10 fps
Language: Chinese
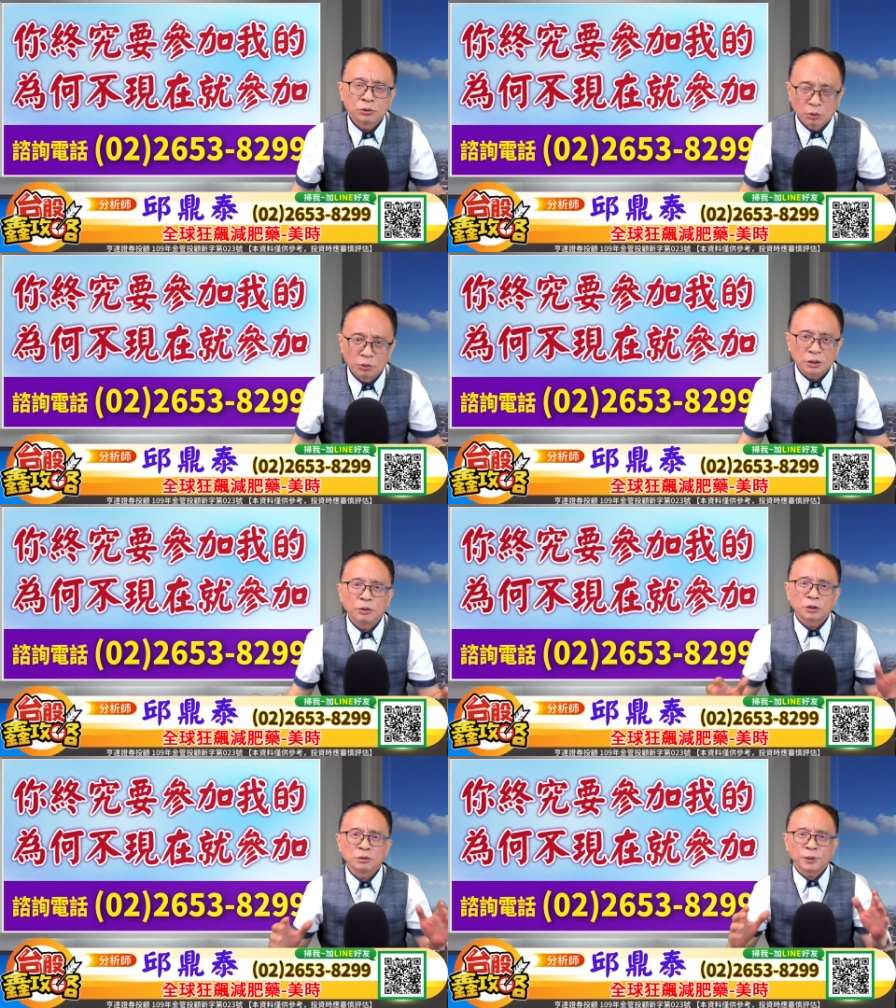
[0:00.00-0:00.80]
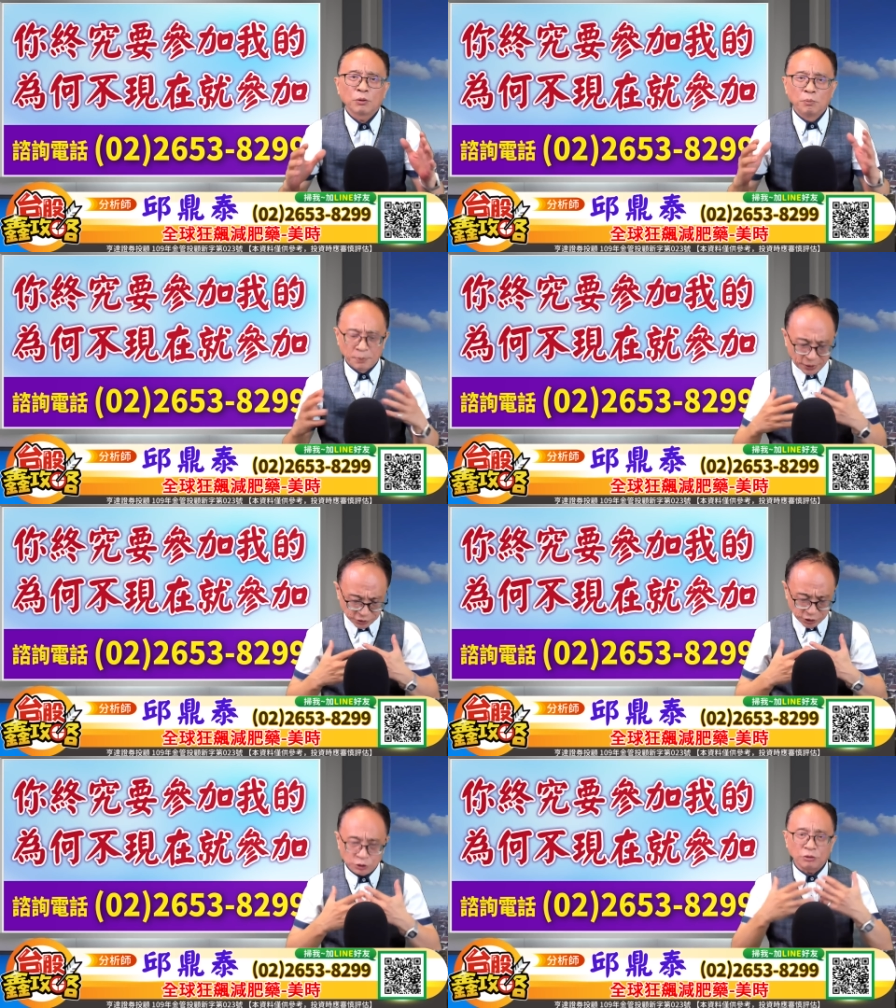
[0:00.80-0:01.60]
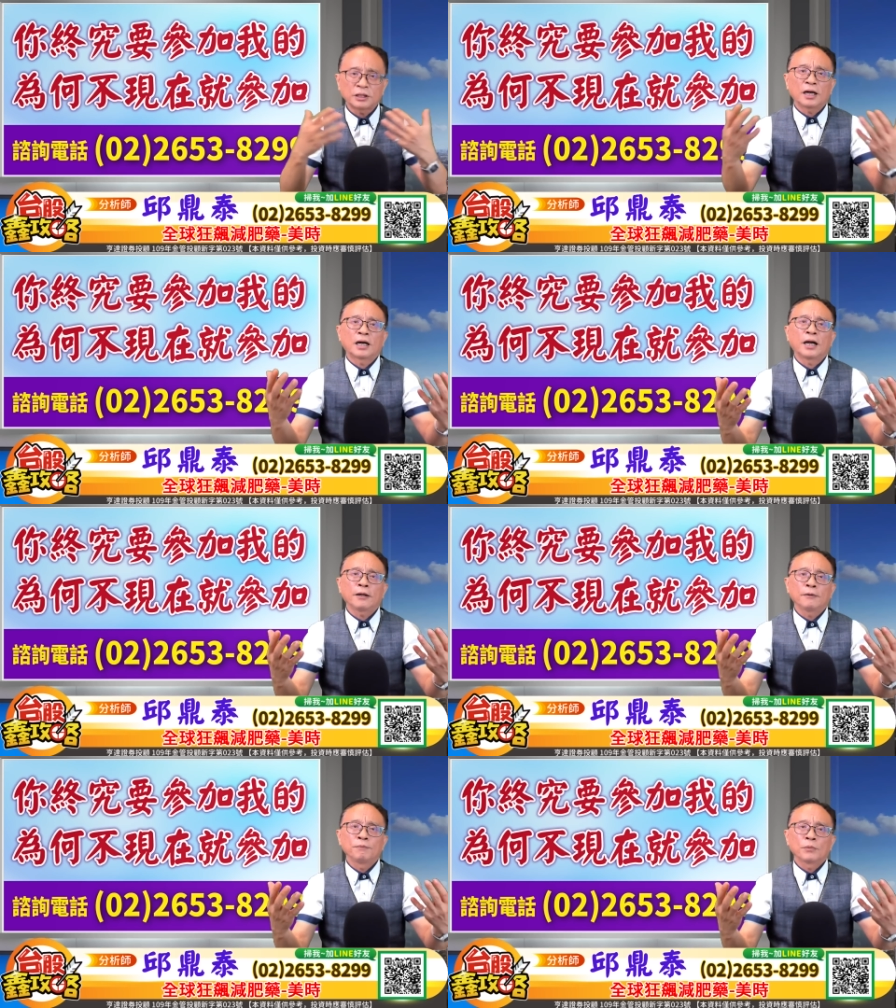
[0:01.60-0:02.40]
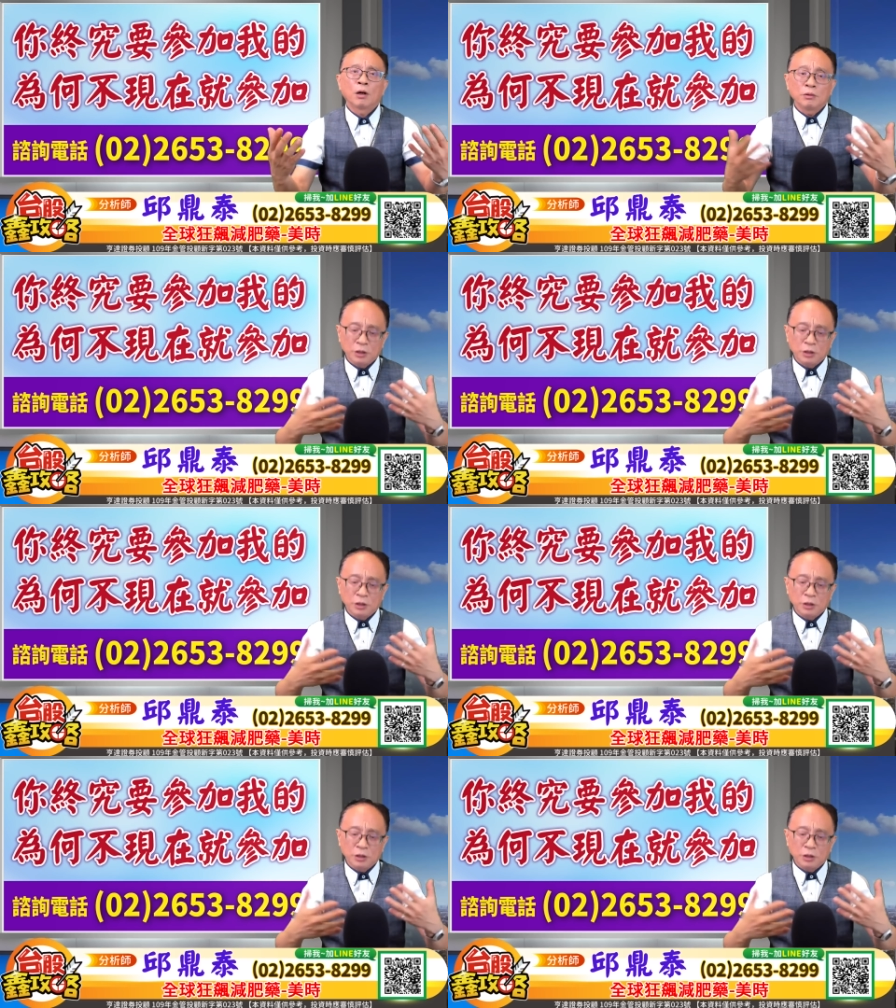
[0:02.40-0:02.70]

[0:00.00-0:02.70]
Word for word: 我认为投友，我们把心胸打开。哦，